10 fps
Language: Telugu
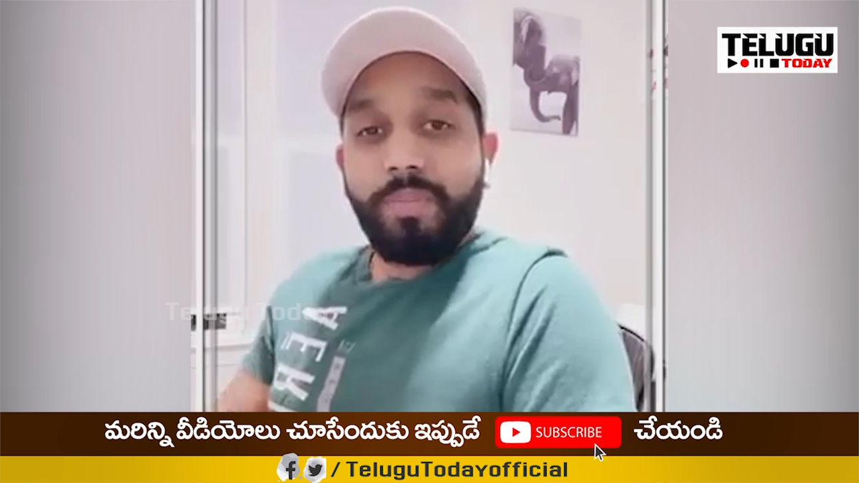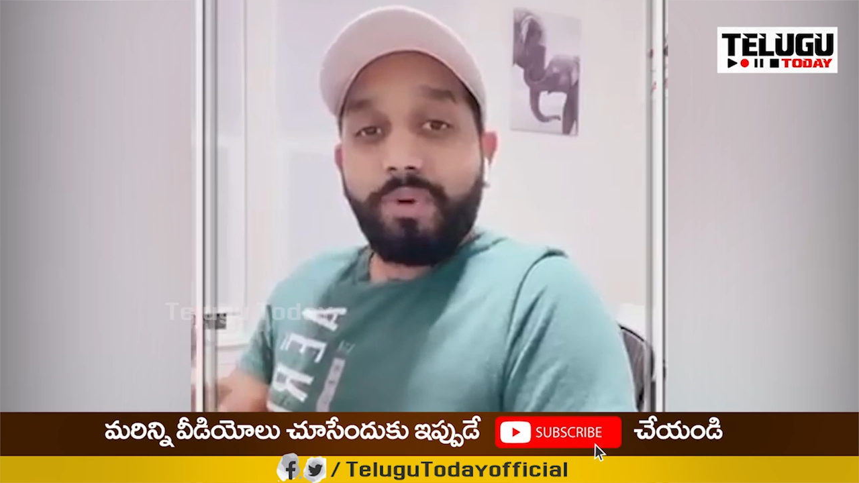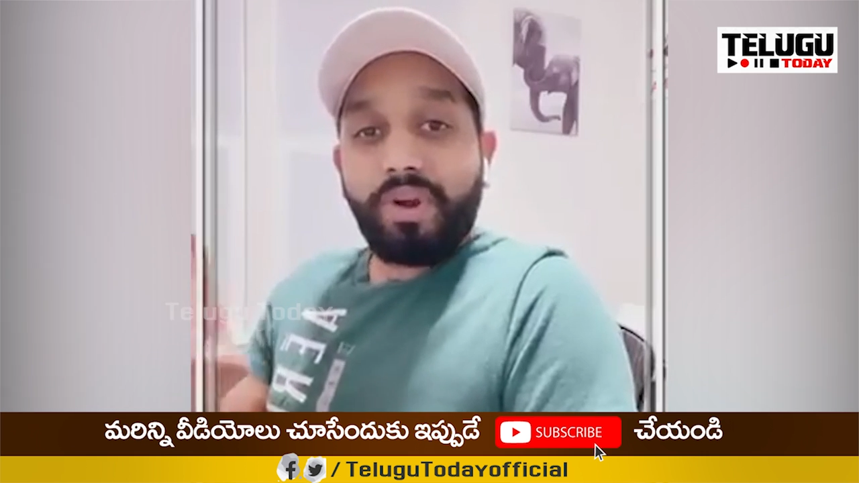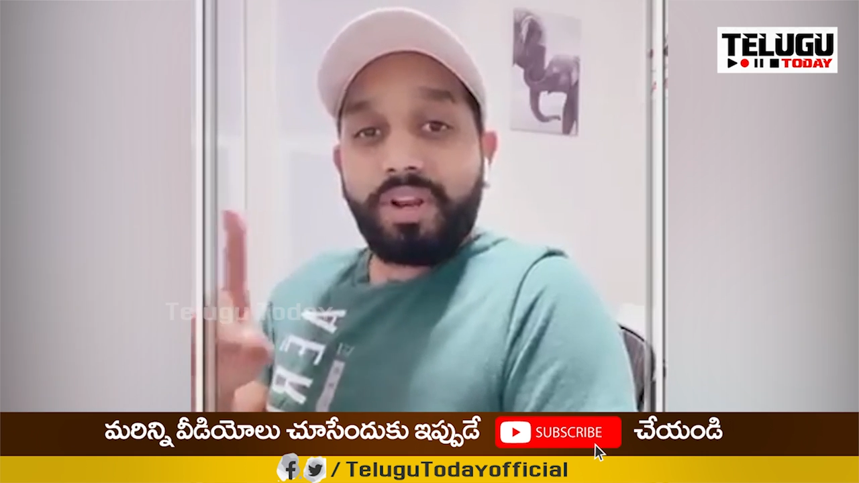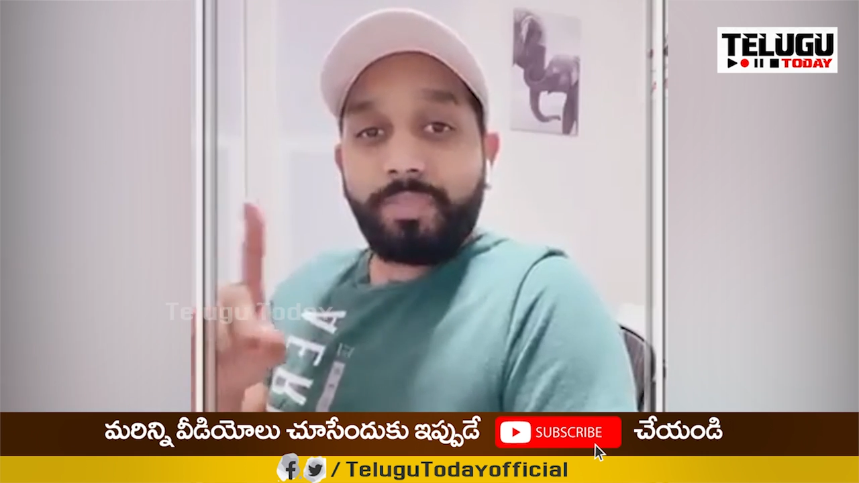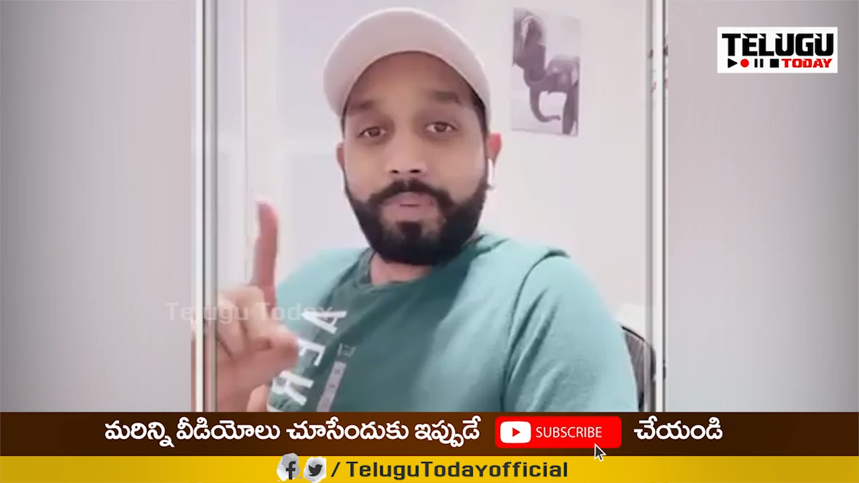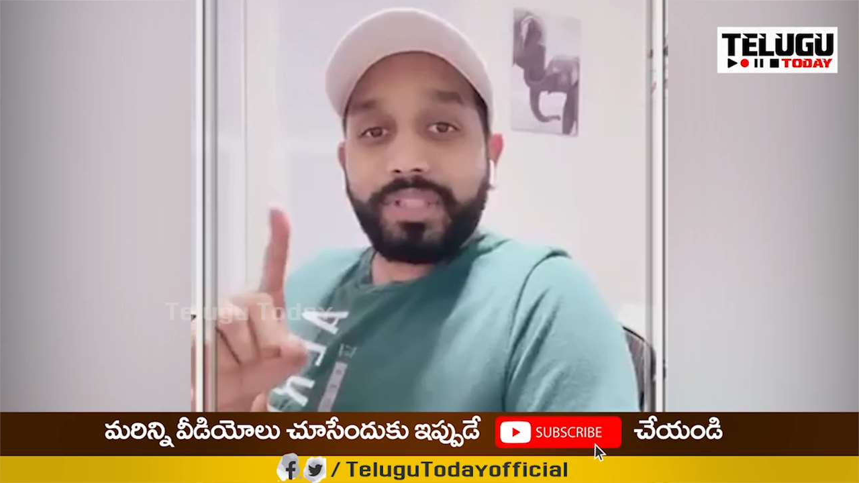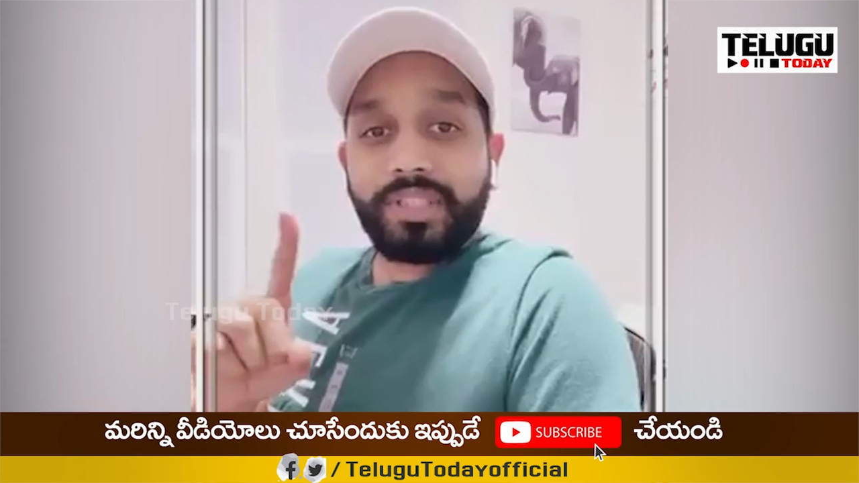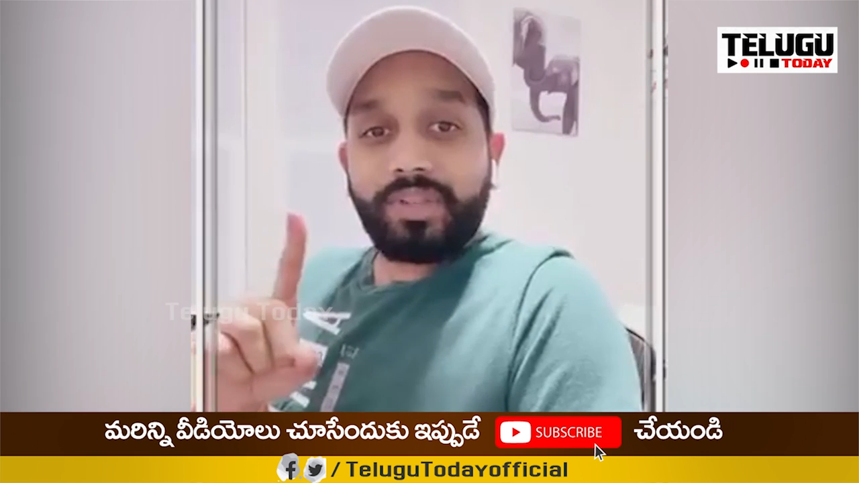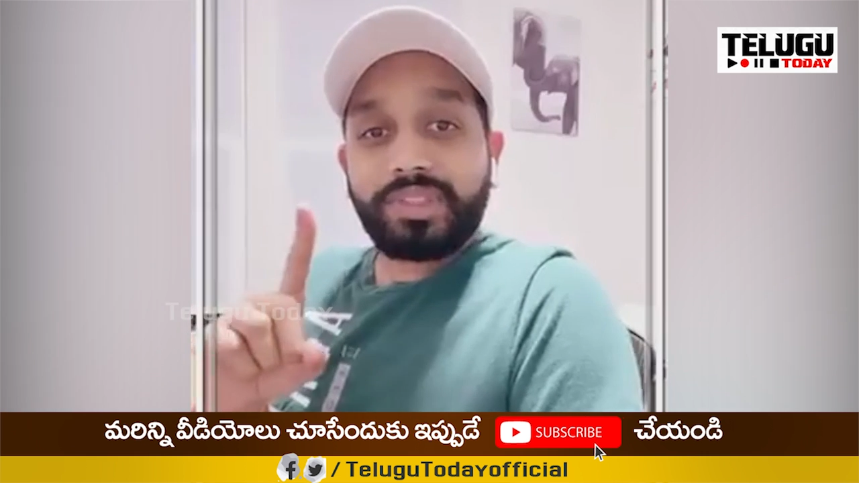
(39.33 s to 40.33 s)
పోలవరం
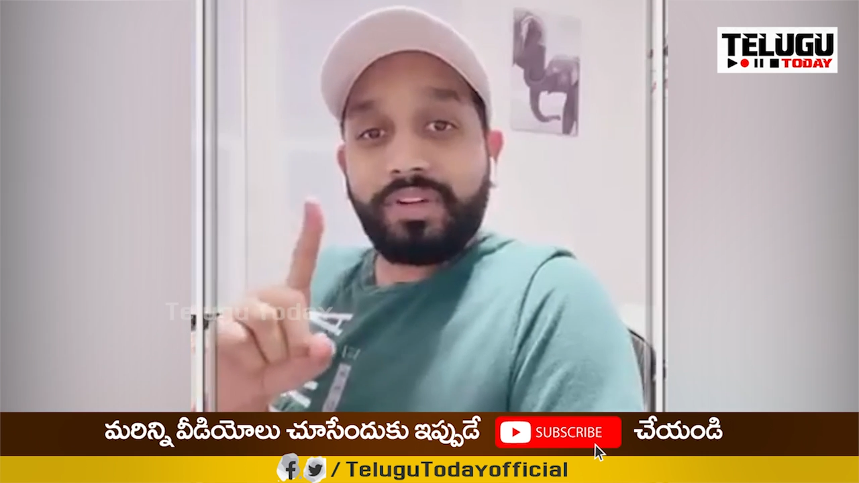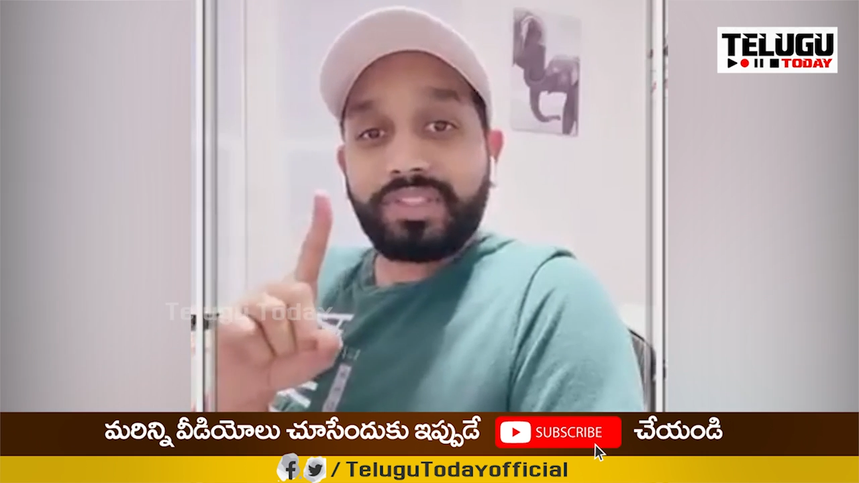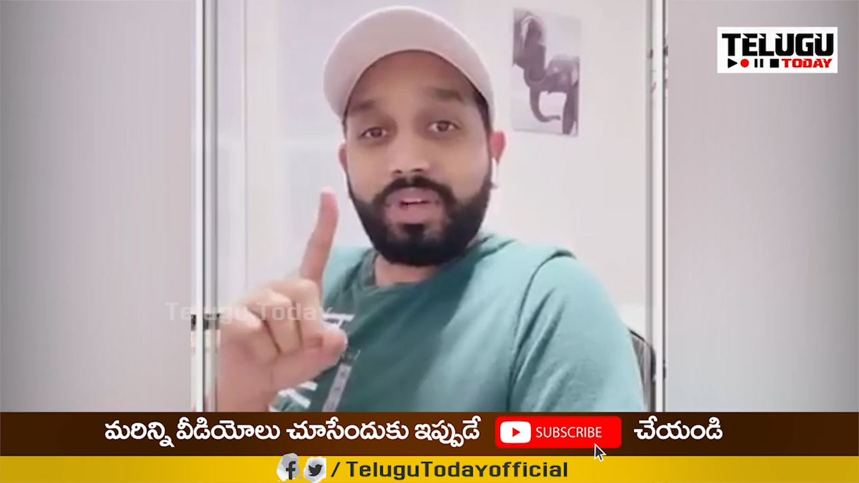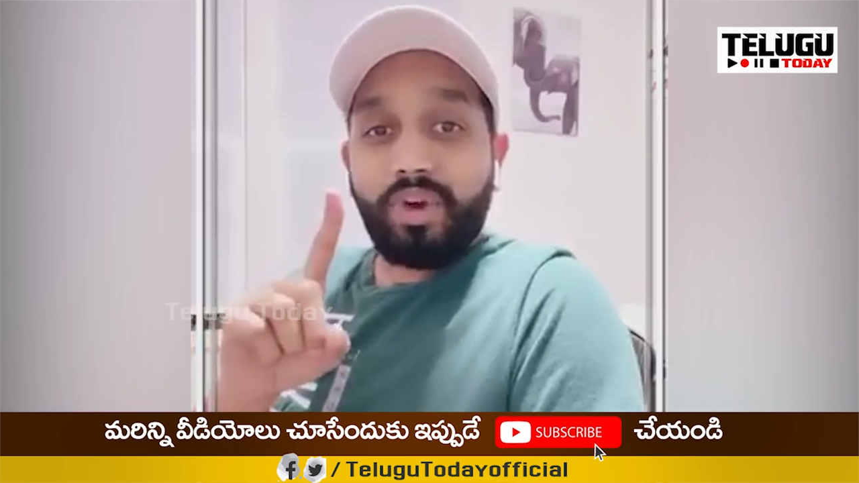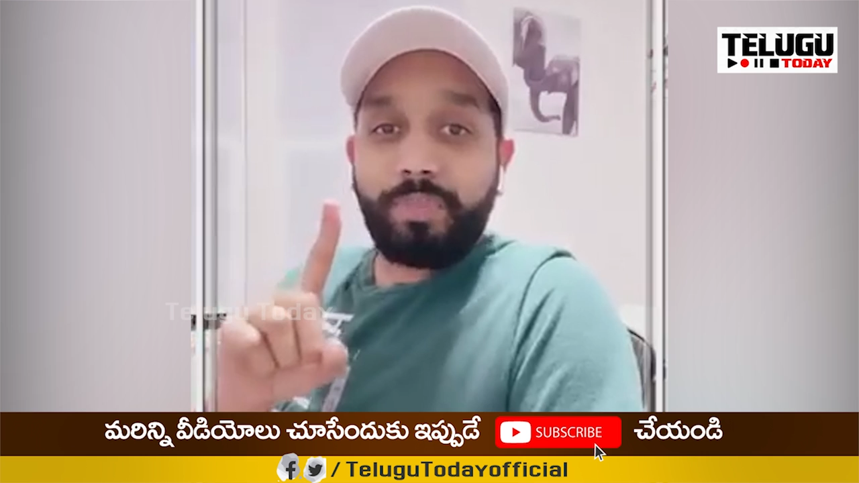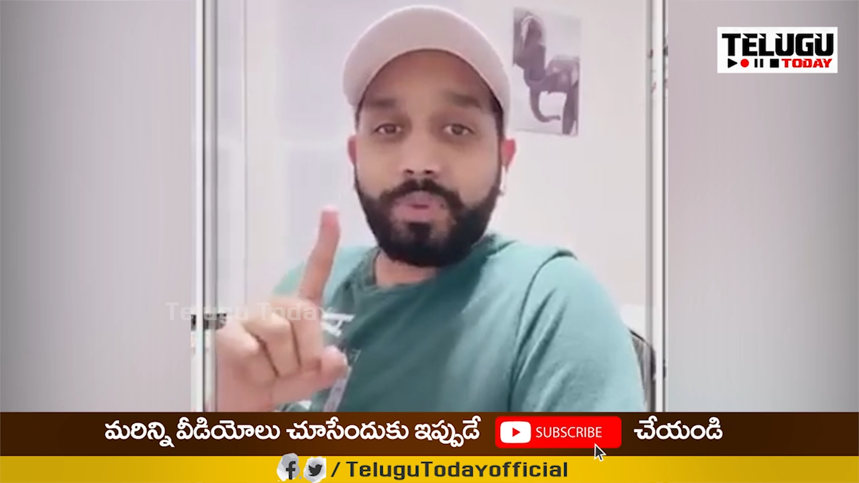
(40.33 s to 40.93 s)
ప్రాజెక్టు సంవత్సరంలో